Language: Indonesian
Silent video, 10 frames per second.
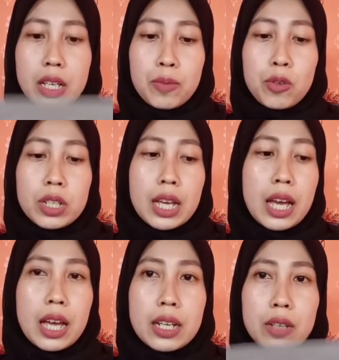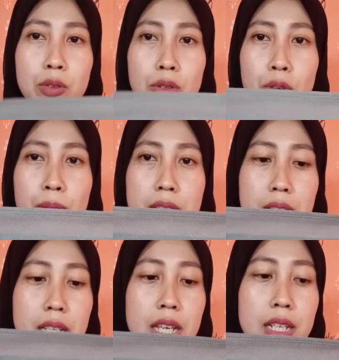Kemudian untuk
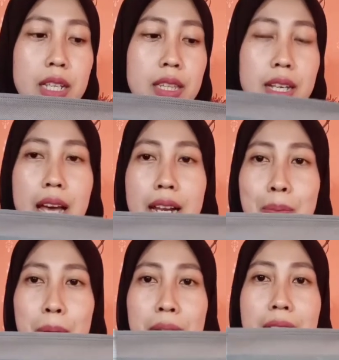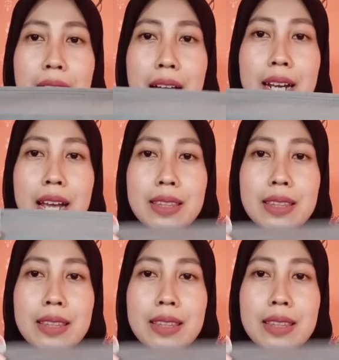maskernya ini tidak ada perbedaan